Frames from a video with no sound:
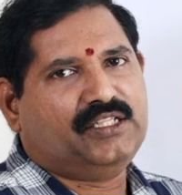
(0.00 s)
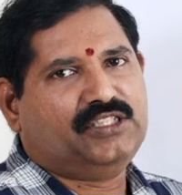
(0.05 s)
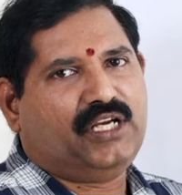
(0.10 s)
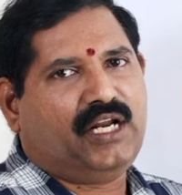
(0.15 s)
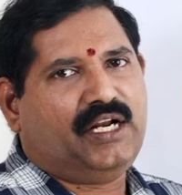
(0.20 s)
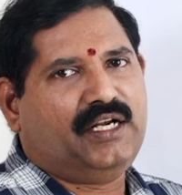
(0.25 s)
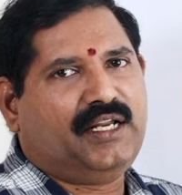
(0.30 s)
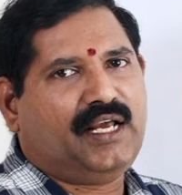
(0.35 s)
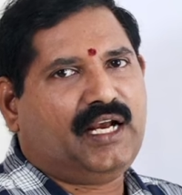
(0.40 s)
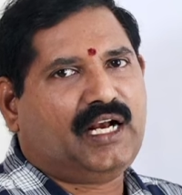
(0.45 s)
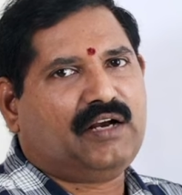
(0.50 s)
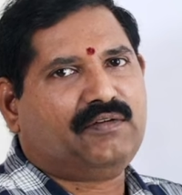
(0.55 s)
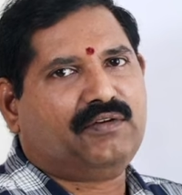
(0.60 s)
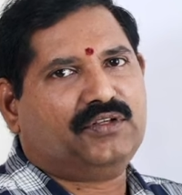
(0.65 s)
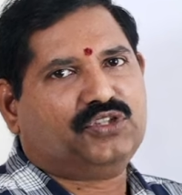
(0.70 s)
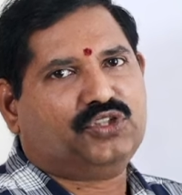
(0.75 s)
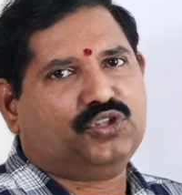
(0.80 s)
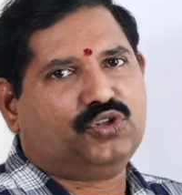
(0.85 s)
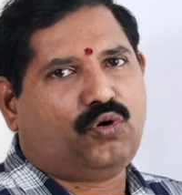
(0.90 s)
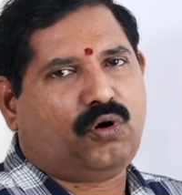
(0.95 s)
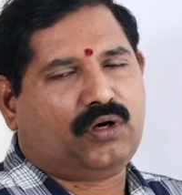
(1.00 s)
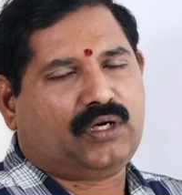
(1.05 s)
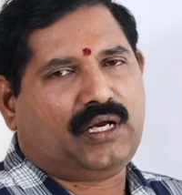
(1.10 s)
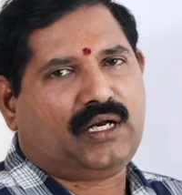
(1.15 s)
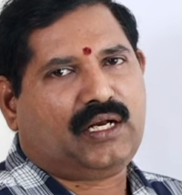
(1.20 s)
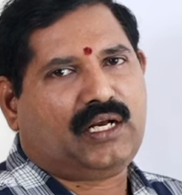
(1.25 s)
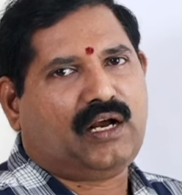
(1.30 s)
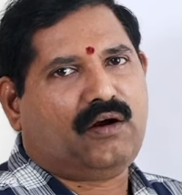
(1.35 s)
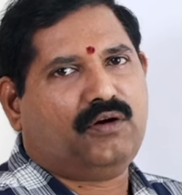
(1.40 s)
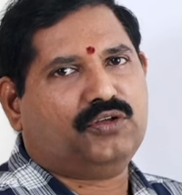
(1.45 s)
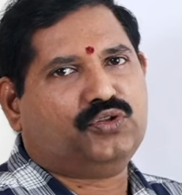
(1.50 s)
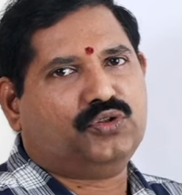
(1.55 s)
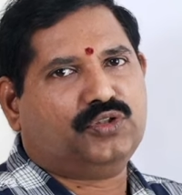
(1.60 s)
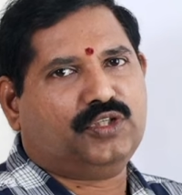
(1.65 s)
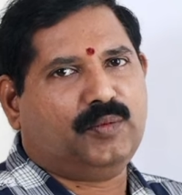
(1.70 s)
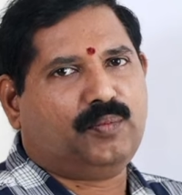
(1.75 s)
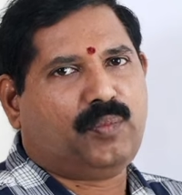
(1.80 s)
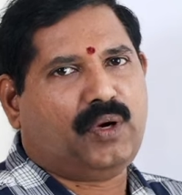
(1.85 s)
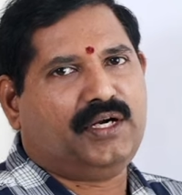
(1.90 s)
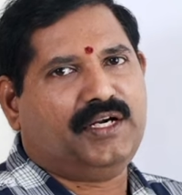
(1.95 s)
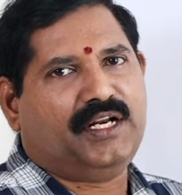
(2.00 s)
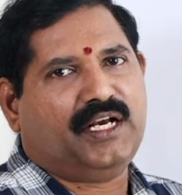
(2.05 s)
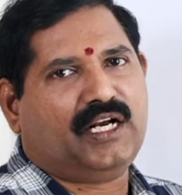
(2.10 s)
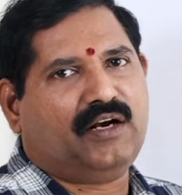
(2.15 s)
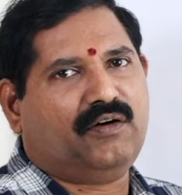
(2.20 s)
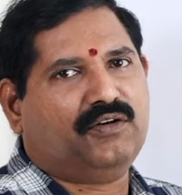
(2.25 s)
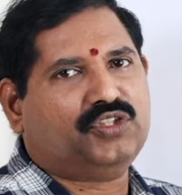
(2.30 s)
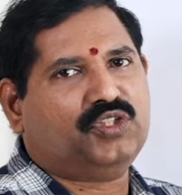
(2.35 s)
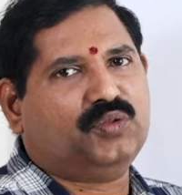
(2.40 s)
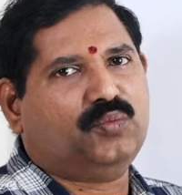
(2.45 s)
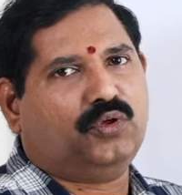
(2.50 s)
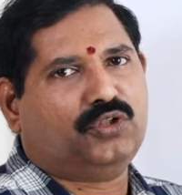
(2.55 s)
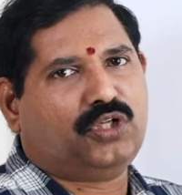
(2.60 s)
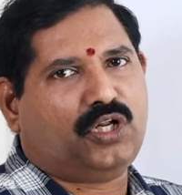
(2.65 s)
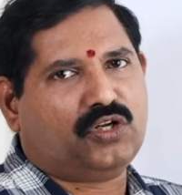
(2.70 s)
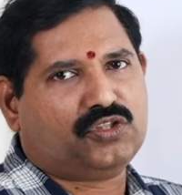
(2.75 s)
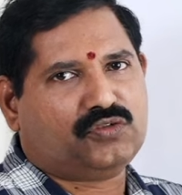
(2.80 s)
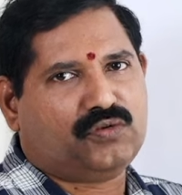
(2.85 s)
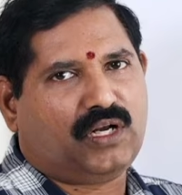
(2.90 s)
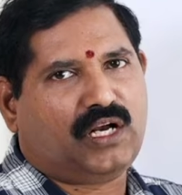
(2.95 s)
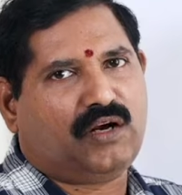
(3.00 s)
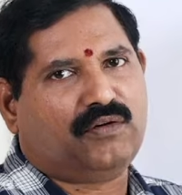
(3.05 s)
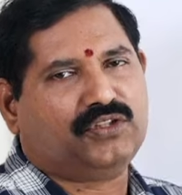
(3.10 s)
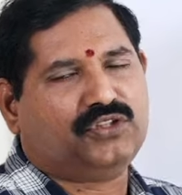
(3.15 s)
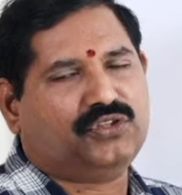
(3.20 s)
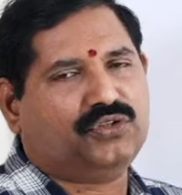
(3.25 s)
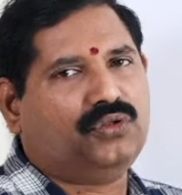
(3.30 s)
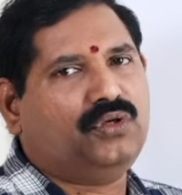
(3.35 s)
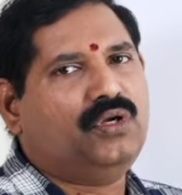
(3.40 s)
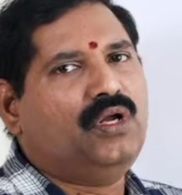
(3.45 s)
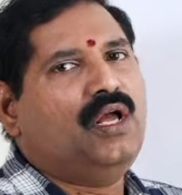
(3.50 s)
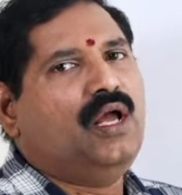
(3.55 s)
ఎన్జే ఇండియా కావచ్చు కొటాక్ కావచ్చు నిప్పాన్ ఇండియా కావచ్చు వసూలు కావచ్చు